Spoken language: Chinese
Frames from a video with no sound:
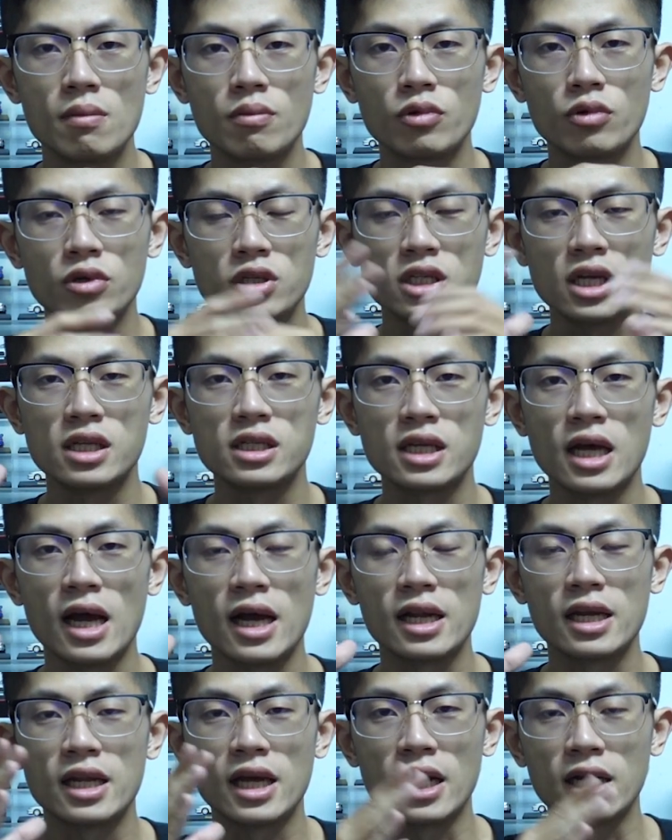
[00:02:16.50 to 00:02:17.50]
不过现
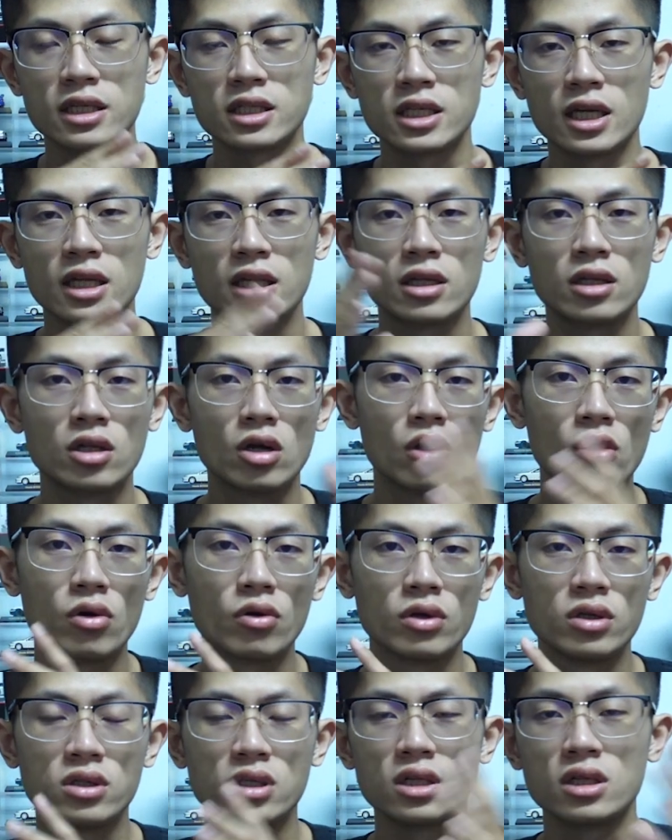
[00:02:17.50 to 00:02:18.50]
在两间
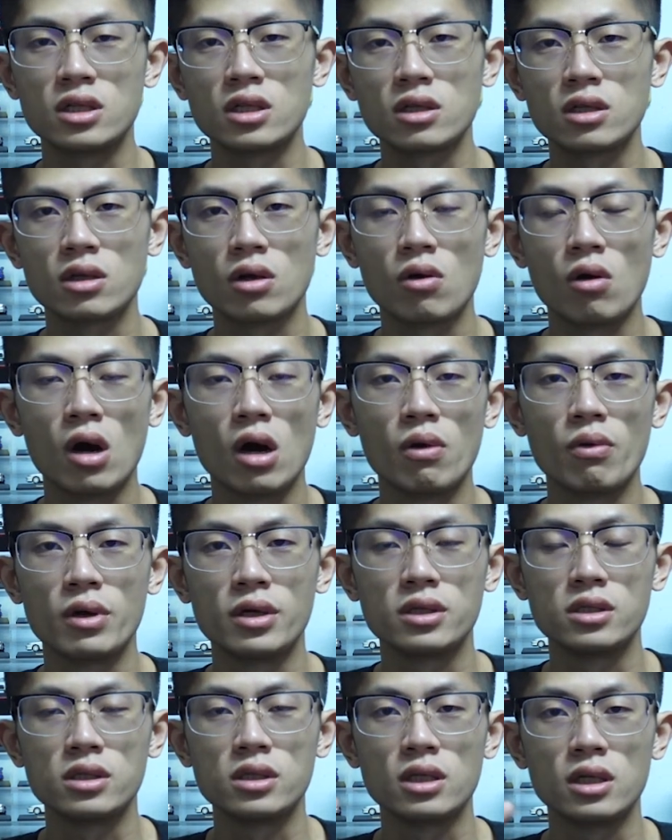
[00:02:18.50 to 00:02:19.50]
都已经换
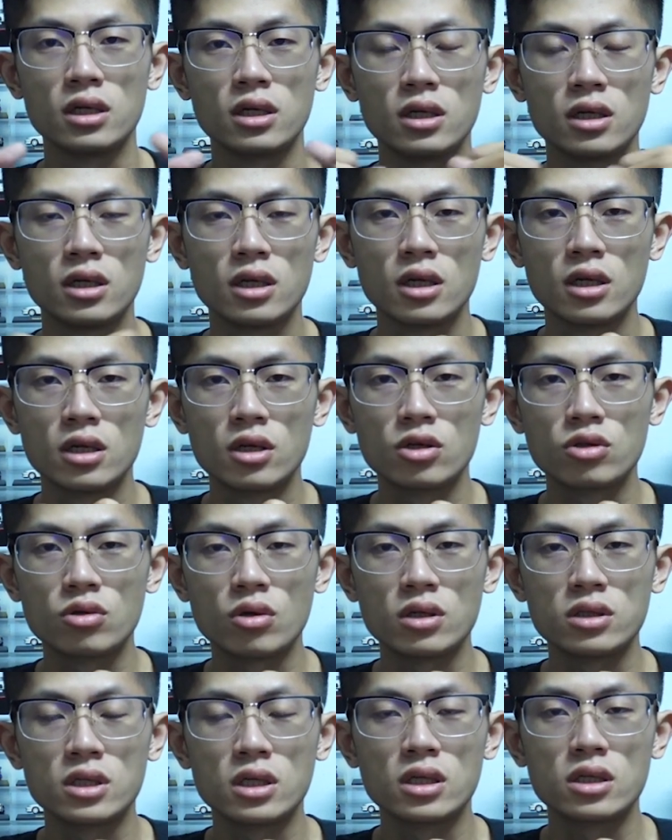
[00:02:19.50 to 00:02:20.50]
位置了，
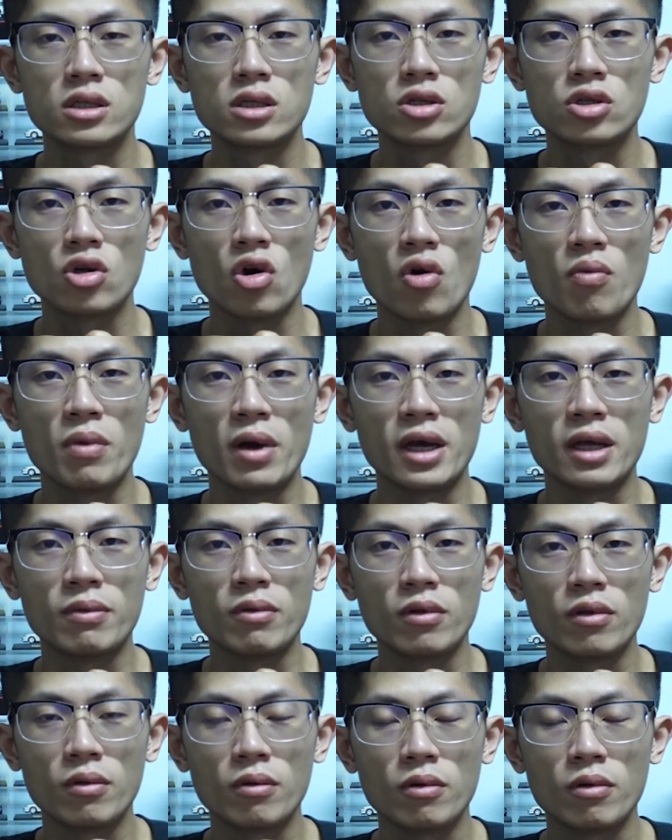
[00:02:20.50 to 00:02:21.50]
所以真的是充满
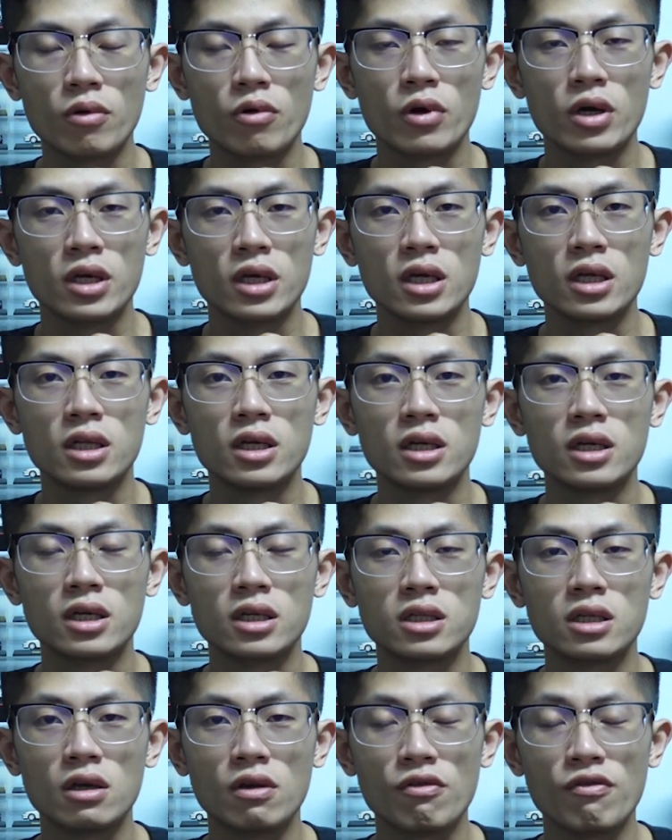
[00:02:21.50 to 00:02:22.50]
回忆的一
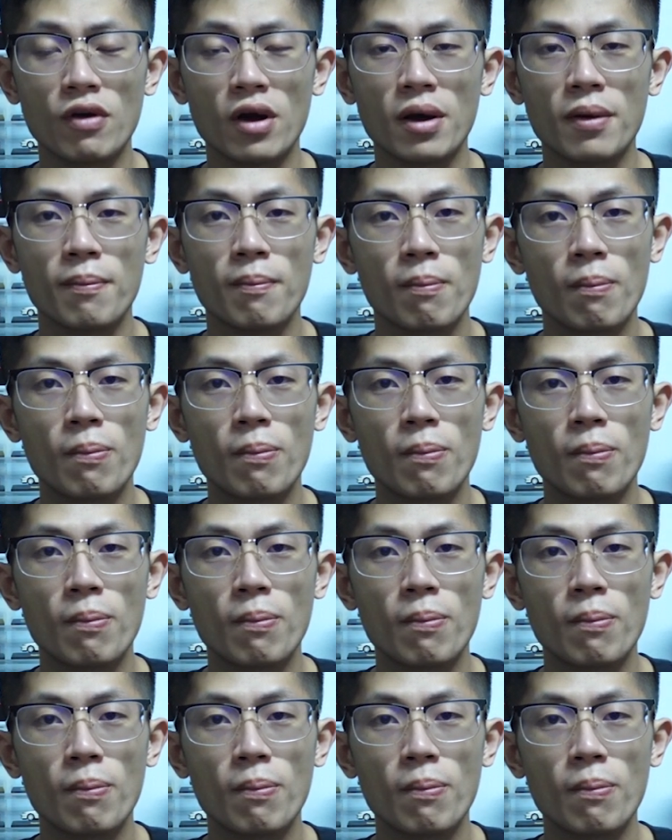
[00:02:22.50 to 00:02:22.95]
个地方。